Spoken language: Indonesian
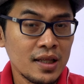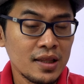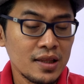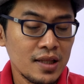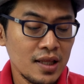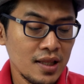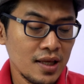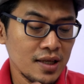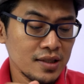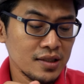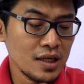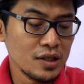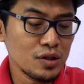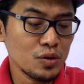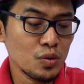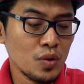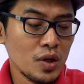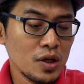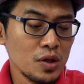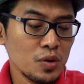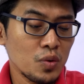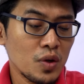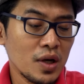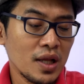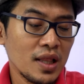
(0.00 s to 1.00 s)
dan yang saya
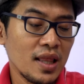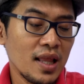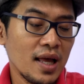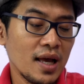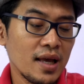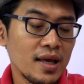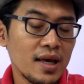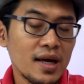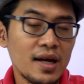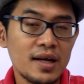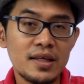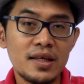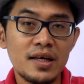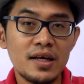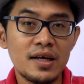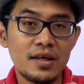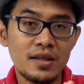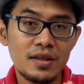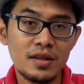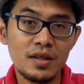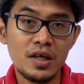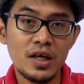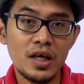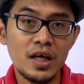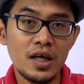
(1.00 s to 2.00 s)
suka juga layarnya
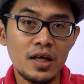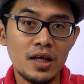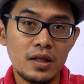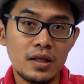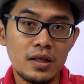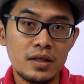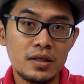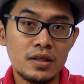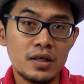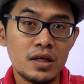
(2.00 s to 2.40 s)
gede